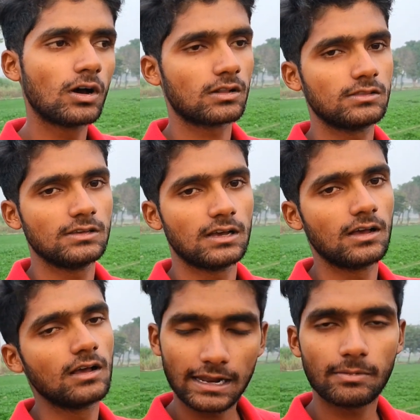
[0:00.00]
वो कर
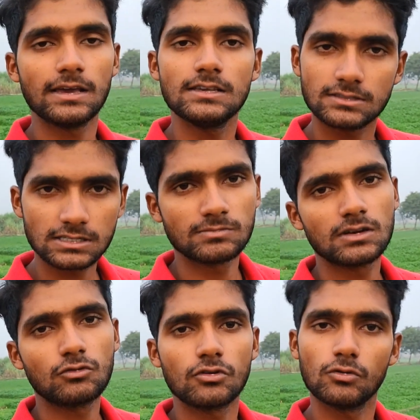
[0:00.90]
दिया माना भाई सच
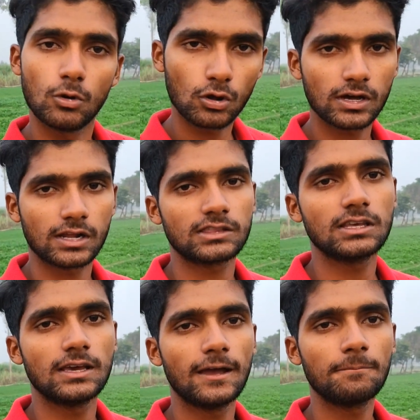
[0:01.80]
में वो, वो लोग
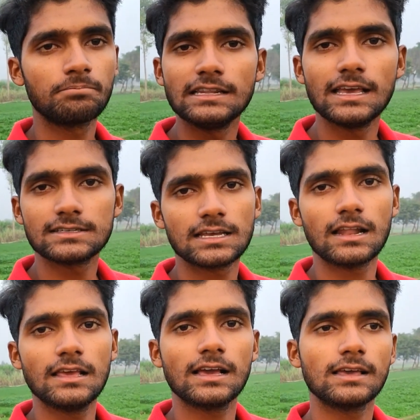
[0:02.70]
करते हैं लेकिन ऐसा
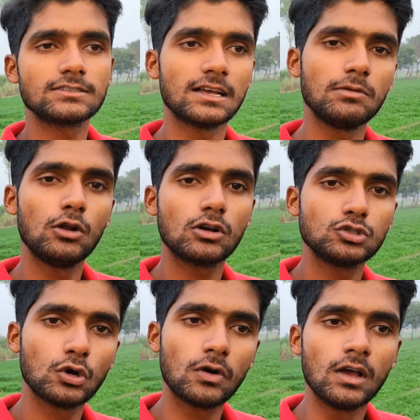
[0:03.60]
नहीं है कि सभी
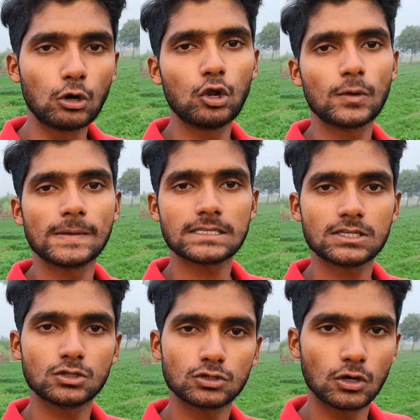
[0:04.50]
लोग जो सौ लोग में
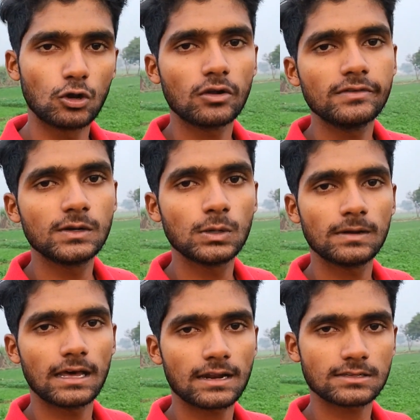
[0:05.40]
से जो सौ लोग वीडियो
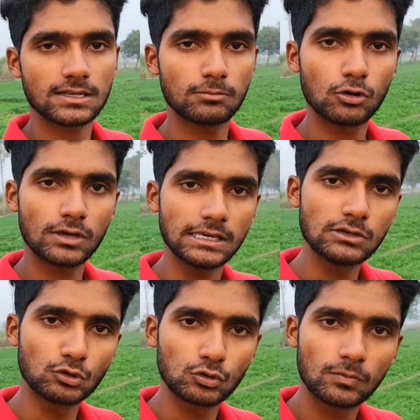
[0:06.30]
बना रहे हैं सब लोग ही
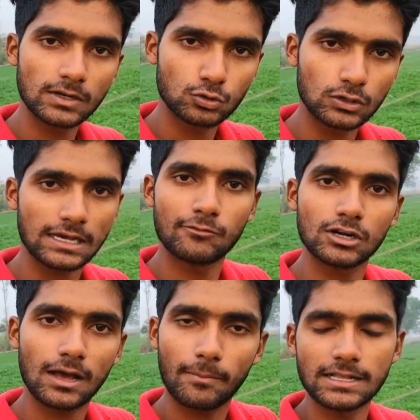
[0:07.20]
यूट्यूबर छोटा
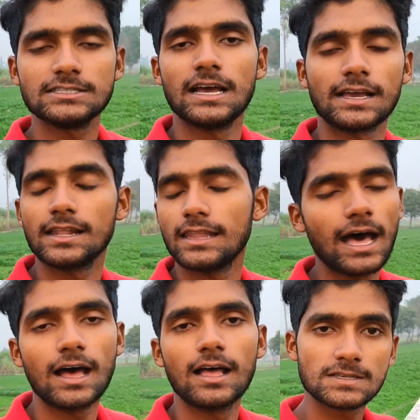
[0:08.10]
मोटा बन जाएंगे
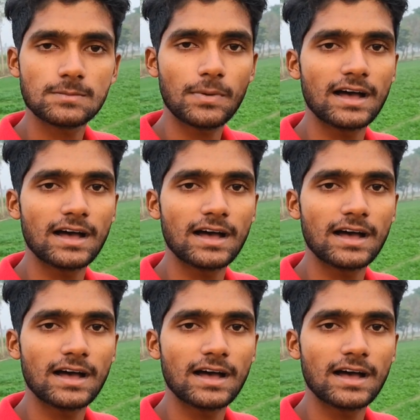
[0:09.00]
ना उसमें से